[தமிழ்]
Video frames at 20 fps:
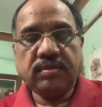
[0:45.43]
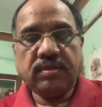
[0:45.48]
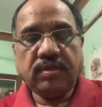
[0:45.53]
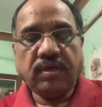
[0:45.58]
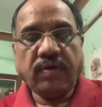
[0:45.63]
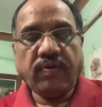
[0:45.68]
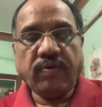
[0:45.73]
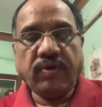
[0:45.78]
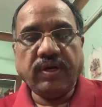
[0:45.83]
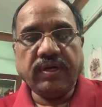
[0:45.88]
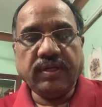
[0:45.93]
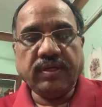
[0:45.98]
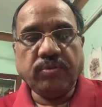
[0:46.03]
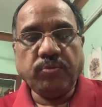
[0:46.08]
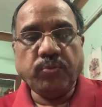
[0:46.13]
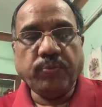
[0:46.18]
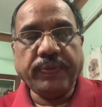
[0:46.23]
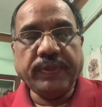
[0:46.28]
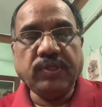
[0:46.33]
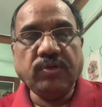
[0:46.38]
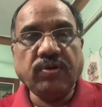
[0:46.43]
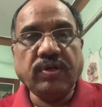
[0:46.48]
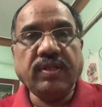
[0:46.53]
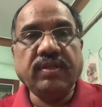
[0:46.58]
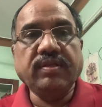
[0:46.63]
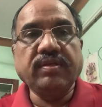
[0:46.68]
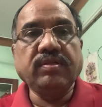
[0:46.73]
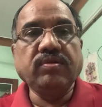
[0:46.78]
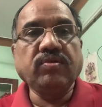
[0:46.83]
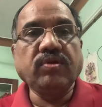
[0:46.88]
அவர்களுக்கு முப்பத்தி ஒன்றாம்
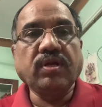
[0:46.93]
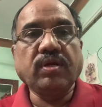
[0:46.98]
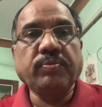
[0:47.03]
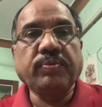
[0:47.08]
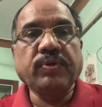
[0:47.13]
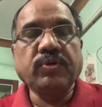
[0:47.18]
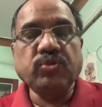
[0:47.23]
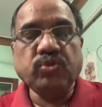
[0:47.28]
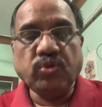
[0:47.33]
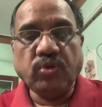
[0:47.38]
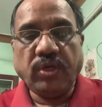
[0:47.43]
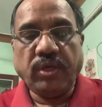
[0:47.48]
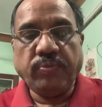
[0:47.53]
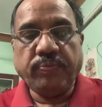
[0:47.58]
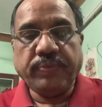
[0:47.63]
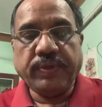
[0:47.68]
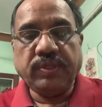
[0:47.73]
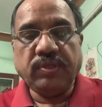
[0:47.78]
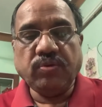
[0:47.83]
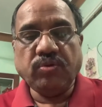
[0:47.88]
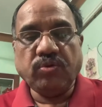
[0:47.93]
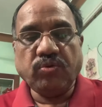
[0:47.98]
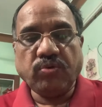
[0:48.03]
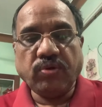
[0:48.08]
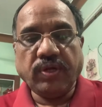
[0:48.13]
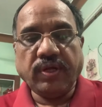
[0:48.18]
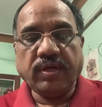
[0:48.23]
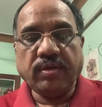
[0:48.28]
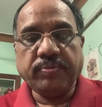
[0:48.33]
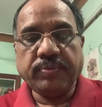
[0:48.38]
தேதிக்குள்ளே அனுப்பணும் ஜூலை முப்பத்தி
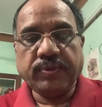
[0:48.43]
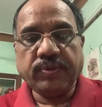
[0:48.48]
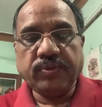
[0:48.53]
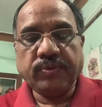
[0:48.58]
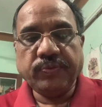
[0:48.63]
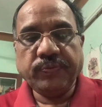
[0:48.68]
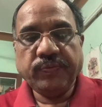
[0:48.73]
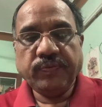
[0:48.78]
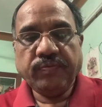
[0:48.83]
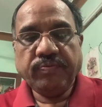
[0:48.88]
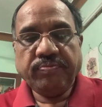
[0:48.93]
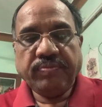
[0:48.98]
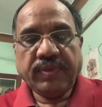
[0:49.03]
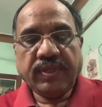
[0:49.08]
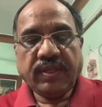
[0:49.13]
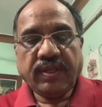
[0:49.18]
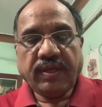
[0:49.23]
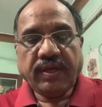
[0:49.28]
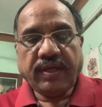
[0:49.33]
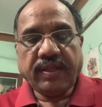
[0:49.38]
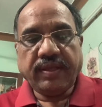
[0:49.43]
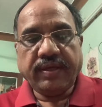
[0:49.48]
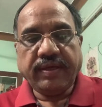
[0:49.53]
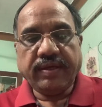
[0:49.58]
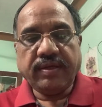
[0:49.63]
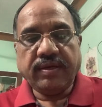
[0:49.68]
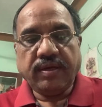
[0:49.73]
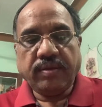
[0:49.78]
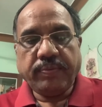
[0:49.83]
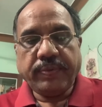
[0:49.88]
ஒன்றுக்குள்ளே அனுப்பணும் அதை
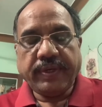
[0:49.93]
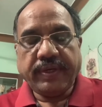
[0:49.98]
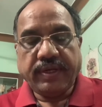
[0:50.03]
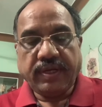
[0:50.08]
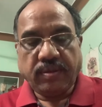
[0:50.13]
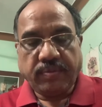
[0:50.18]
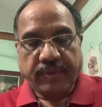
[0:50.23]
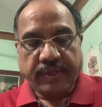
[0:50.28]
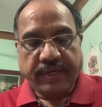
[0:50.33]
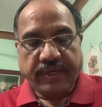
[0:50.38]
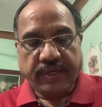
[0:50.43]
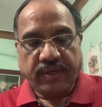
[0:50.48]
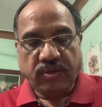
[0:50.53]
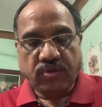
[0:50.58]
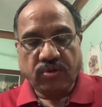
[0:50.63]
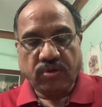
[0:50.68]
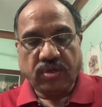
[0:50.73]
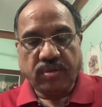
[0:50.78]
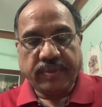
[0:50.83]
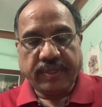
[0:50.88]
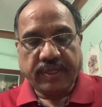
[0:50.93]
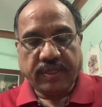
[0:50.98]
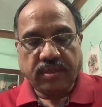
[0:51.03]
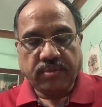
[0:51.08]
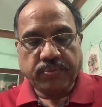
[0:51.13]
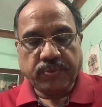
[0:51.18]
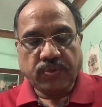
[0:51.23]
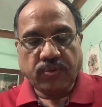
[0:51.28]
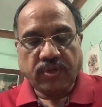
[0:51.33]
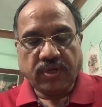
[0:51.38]
என்ன என்ன மாதிரி எடுக்கணும் அப்படிங்கிறத
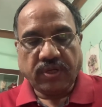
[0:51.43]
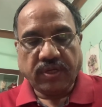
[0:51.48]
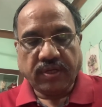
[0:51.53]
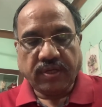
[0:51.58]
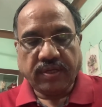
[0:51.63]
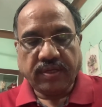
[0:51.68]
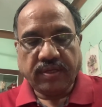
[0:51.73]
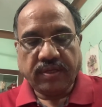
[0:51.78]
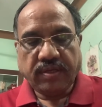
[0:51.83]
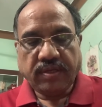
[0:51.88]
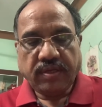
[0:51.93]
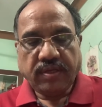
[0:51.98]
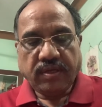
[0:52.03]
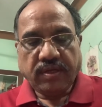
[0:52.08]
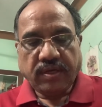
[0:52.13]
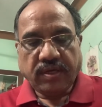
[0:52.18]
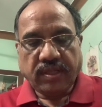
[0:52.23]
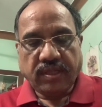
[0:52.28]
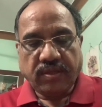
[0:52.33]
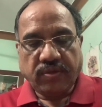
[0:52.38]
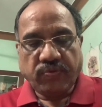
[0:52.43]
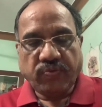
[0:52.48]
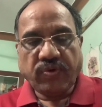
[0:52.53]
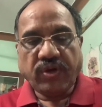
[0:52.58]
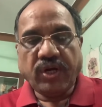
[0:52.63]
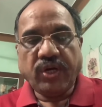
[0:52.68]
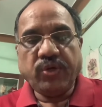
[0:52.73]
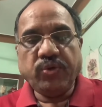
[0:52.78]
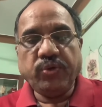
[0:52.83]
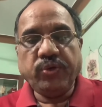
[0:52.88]
போட்டிருக்காங்க அதாவது
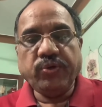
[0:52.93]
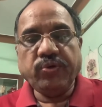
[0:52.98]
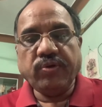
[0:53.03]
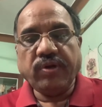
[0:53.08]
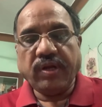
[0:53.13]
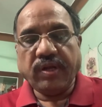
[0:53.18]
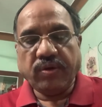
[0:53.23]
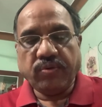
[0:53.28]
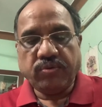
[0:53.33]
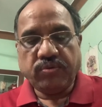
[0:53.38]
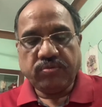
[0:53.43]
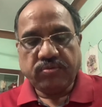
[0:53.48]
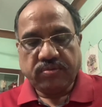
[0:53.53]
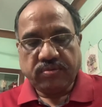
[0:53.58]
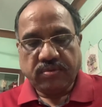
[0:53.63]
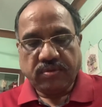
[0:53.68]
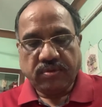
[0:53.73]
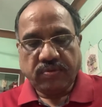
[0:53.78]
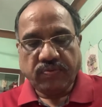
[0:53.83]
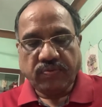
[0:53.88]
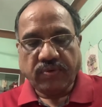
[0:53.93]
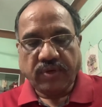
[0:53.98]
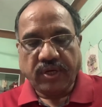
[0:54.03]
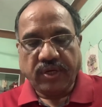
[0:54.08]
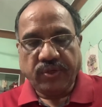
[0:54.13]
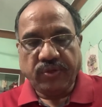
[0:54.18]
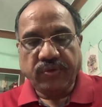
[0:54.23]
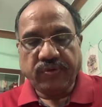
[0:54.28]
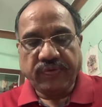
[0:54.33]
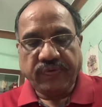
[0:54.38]
வாட் டு யூ லவ் வாட்
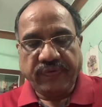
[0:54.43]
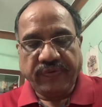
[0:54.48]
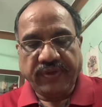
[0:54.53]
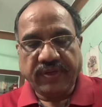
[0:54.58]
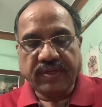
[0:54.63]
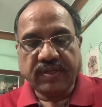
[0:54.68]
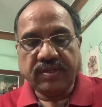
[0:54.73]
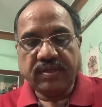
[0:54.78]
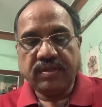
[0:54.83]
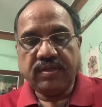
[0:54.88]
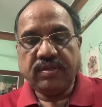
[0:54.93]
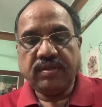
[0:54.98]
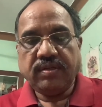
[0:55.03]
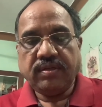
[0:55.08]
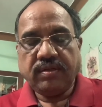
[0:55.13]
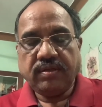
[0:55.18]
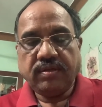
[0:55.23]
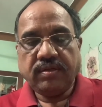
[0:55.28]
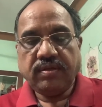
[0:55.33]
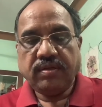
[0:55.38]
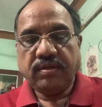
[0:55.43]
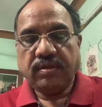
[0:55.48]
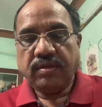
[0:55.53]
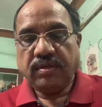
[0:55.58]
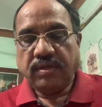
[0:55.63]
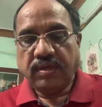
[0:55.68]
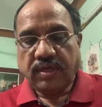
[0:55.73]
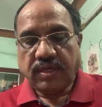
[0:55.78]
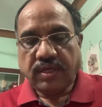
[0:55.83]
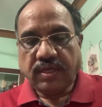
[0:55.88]
டூ யூ ஃபியர்
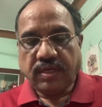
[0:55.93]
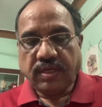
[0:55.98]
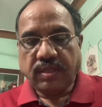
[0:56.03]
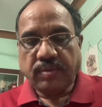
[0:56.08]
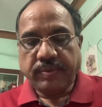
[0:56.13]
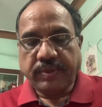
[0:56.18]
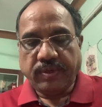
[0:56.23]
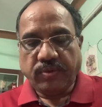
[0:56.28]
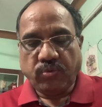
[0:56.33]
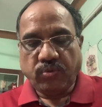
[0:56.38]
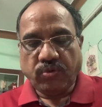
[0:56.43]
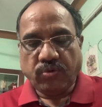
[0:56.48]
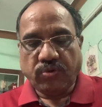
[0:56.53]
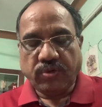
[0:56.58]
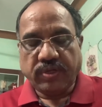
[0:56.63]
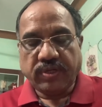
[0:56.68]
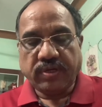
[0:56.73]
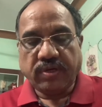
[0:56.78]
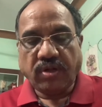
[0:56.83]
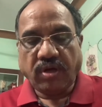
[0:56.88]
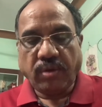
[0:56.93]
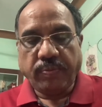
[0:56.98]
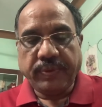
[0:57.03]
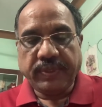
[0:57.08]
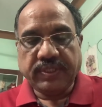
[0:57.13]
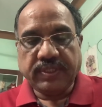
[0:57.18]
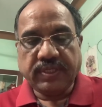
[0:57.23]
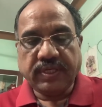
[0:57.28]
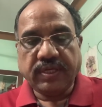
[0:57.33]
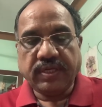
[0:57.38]
அந்த மாதிரி உங்களோட
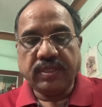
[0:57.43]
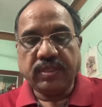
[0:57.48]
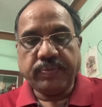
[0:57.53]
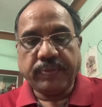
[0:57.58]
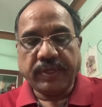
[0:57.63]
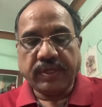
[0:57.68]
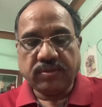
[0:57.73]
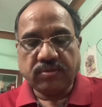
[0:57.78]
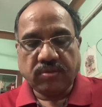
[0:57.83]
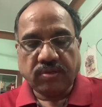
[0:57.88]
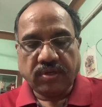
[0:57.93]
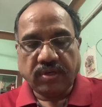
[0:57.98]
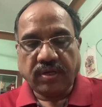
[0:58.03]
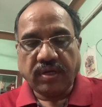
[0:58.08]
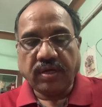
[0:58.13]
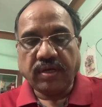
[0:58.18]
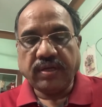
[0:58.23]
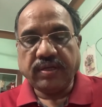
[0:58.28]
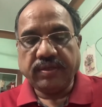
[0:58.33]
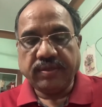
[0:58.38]
டாபிக்ஸை இது பண்ண சொல்லியிருக்காங்க